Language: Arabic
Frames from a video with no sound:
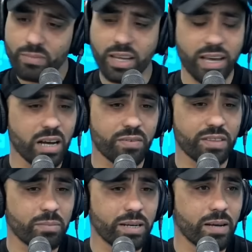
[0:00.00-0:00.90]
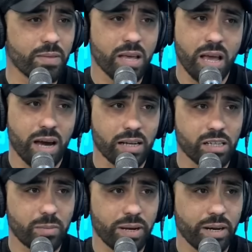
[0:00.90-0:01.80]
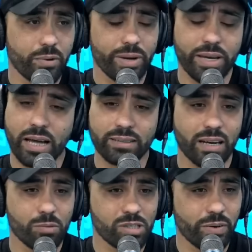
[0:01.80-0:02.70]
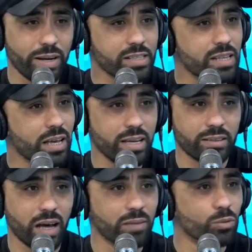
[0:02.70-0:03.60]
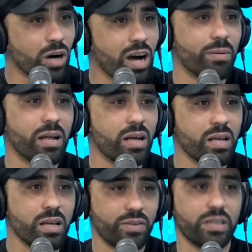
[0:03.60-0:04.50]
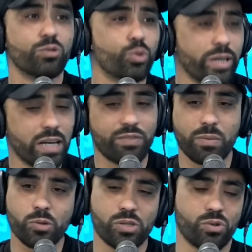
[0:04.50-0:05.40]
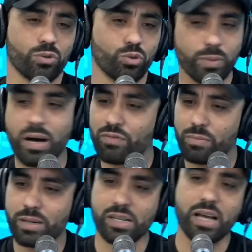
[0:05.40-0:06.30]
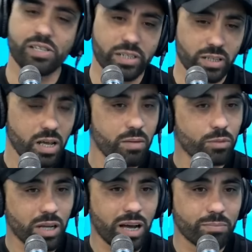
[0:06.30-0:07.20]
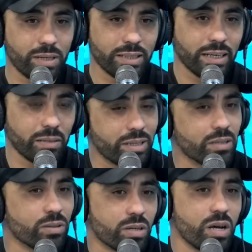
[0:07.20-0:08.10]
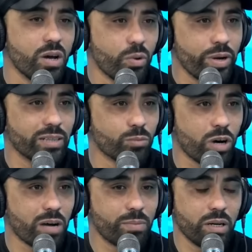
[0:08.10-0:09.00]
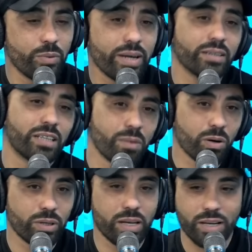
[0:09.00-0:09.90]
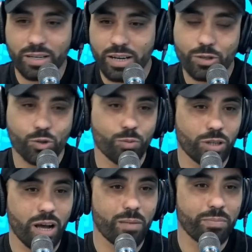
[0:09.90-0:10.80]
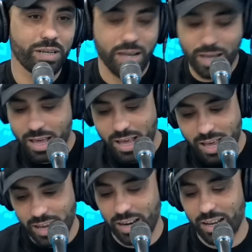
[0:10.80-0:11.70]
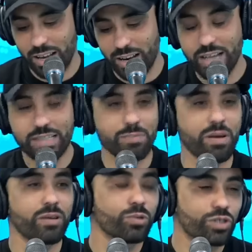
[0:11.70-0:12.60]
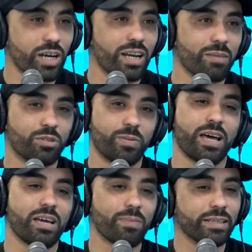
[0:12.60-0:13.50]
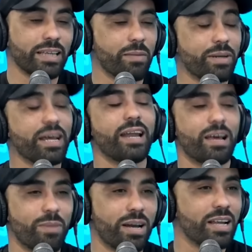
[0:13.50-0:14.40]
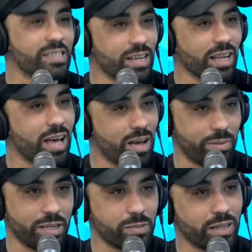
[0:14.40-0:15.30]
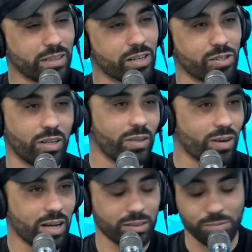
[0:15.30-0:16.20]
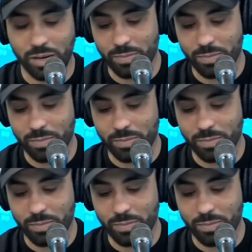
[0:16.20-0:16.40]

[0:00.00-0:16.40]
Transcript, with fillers: كان افضل منا على جميع النواحي حتى على مستوى الاحصائيات تاع المقابله في الجويل في البوسيسيون دو بال في برشا حاجات منتخب مالي خير منا دونك واحد مقابل لواحد كما قلنا ينجو منتخب من الهزيمه وان شاء الله بطبيعه يبقى دائما الامل لازال قائم بالنسبه للترشح للدور القادم شايف.